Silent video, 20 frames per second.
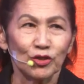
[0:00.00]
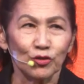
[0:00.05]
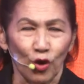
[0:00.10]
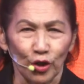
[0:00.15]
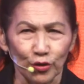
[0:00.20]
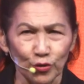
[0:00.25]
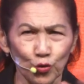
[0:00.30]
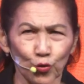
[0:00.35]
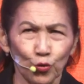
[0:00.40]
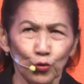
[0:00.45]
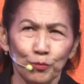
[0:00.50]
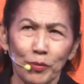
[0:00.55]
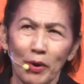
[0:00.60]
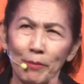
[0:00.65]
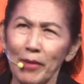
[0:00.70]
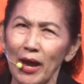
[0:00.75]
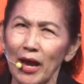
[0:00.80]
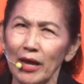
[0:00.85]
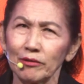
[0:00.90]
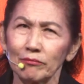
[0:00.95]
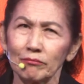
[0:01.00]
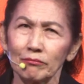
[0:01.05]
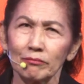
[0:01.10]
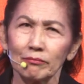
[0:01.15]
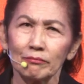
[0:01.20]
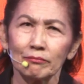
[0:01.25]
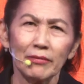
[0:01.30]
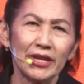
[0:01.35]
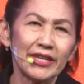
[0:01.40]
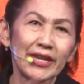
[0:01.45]
นอยู่ประมาณ
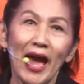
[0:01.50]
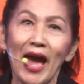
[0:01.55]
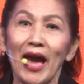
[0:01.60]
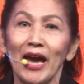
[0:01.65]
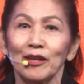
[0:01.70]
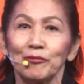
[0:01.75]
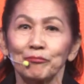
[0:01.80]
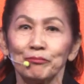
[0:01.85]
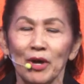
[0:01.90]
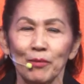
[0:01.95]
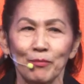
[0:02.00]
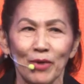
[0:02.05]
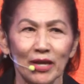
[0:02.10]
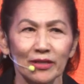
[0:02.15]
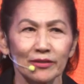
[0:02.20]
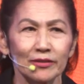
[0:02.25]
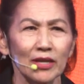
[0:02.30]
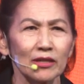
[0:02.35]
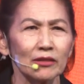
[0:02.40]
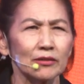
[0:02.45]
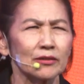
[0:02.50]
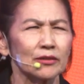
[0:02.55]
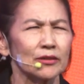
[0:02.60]
ไม่นานประมาณสัก